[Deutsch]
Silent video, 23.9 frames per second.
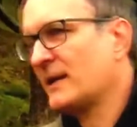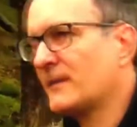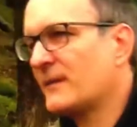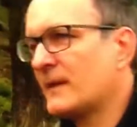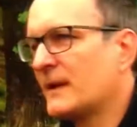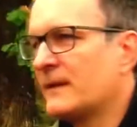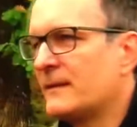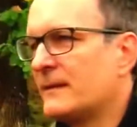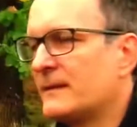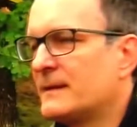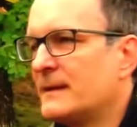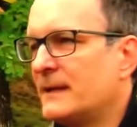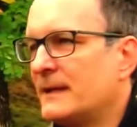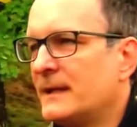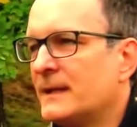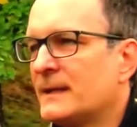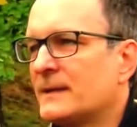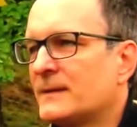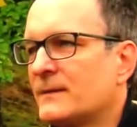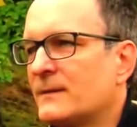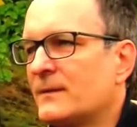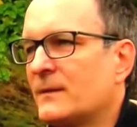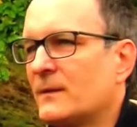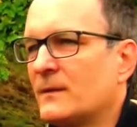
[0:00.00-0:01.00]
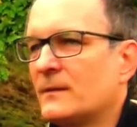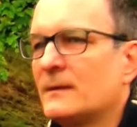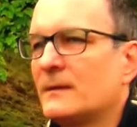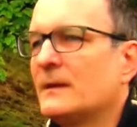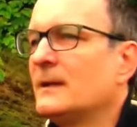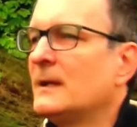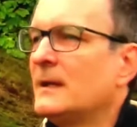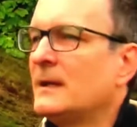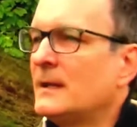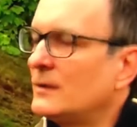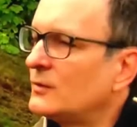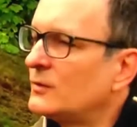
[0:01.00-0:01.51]
frequentiert von
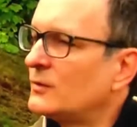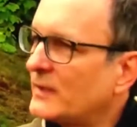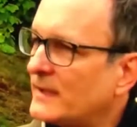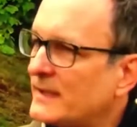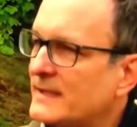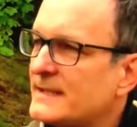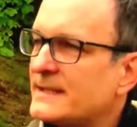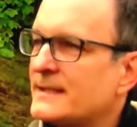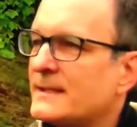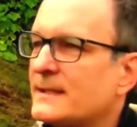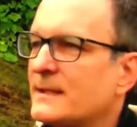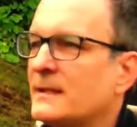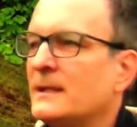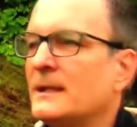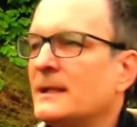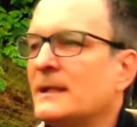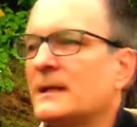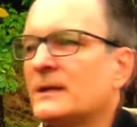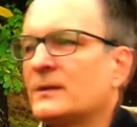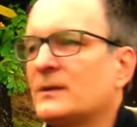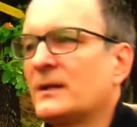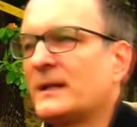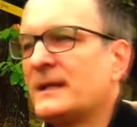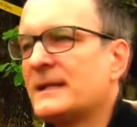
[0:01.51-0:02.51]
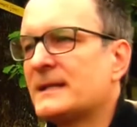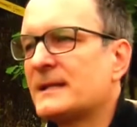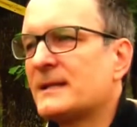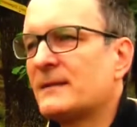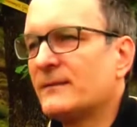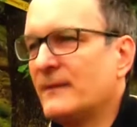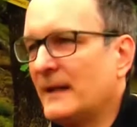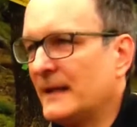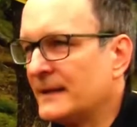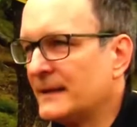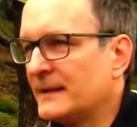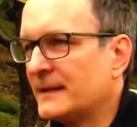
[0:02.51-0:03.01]
Touristinnen, Touristen,
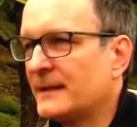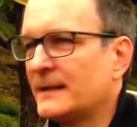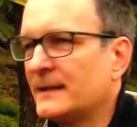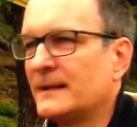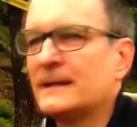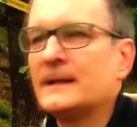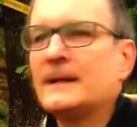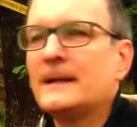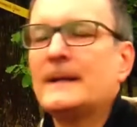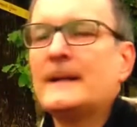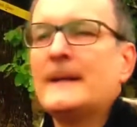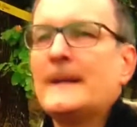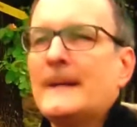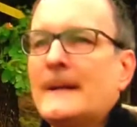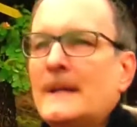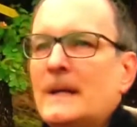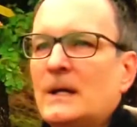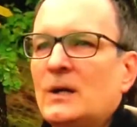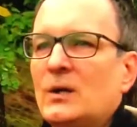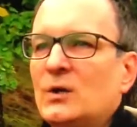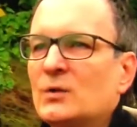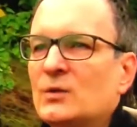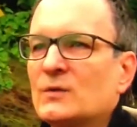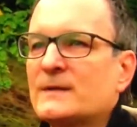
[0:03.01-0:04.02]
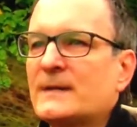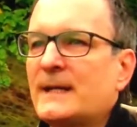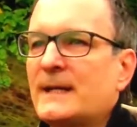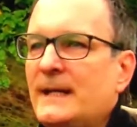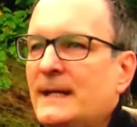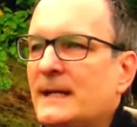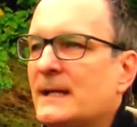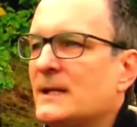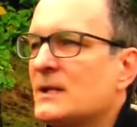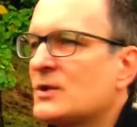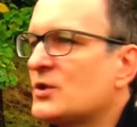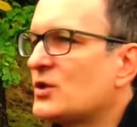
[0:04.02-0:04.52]
Wanderern. Und
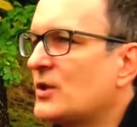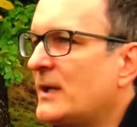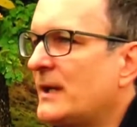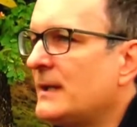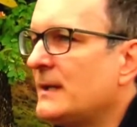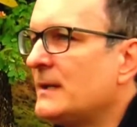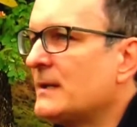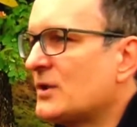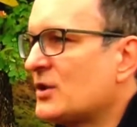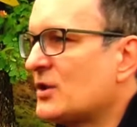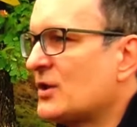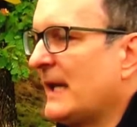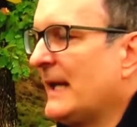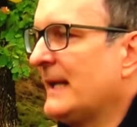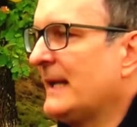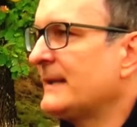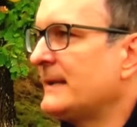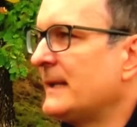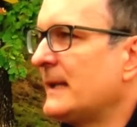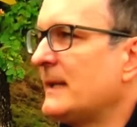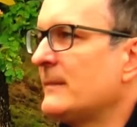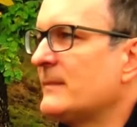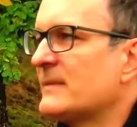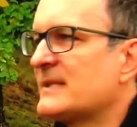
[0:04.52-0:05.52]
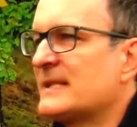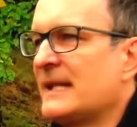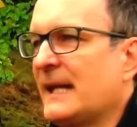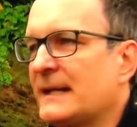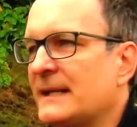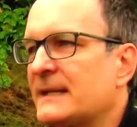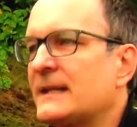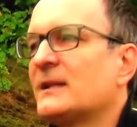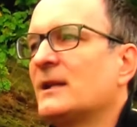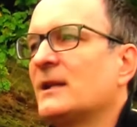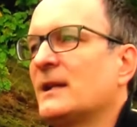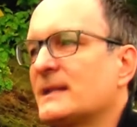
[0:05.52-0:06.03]
hier stand eben seit
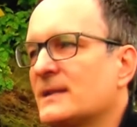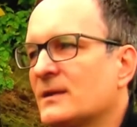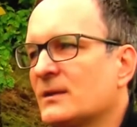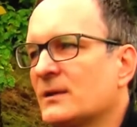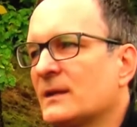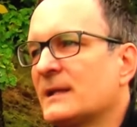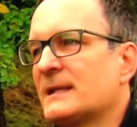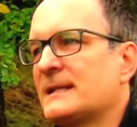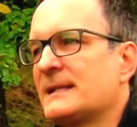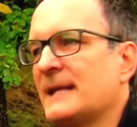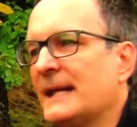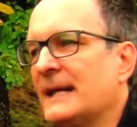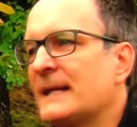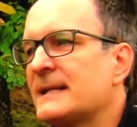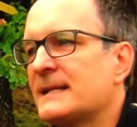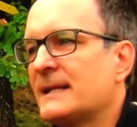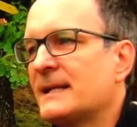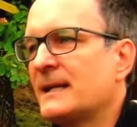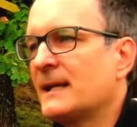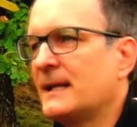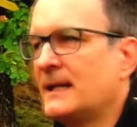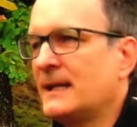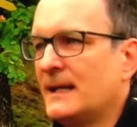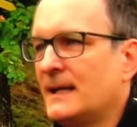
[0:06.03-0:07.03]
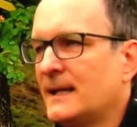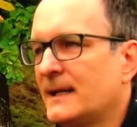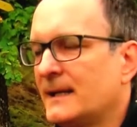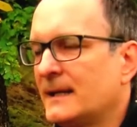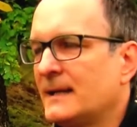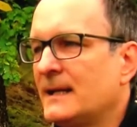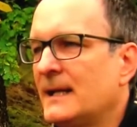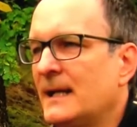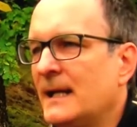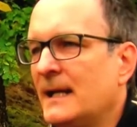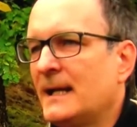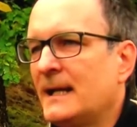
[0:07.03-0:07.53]
den 1960er Jahren
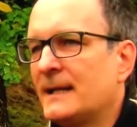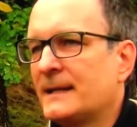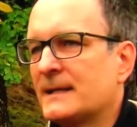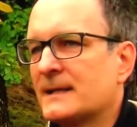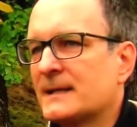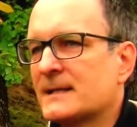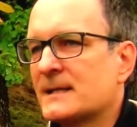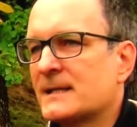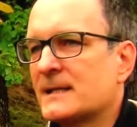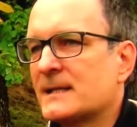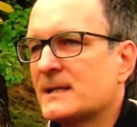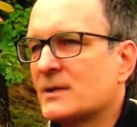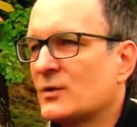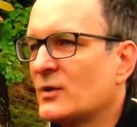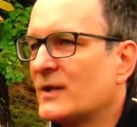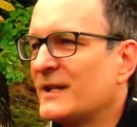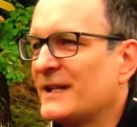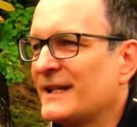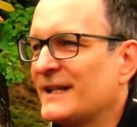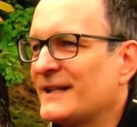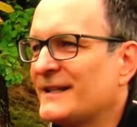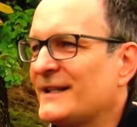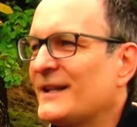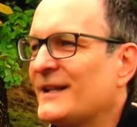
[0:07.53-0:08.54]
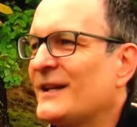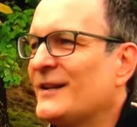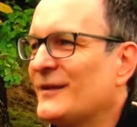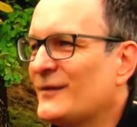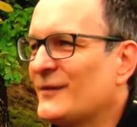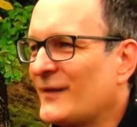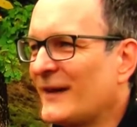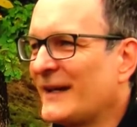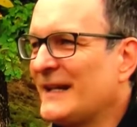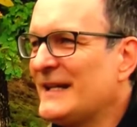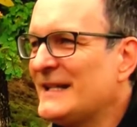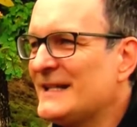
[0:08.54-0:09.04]
das sogenannte
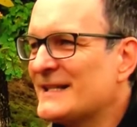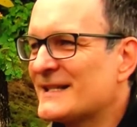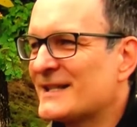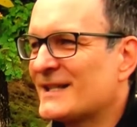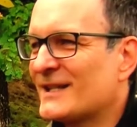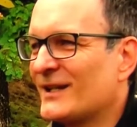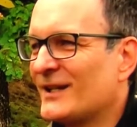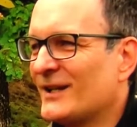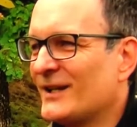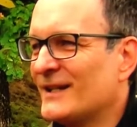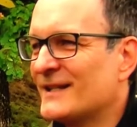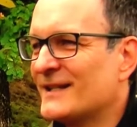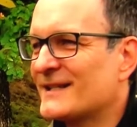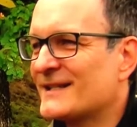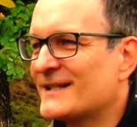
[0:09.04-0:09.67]
Friedenskreuz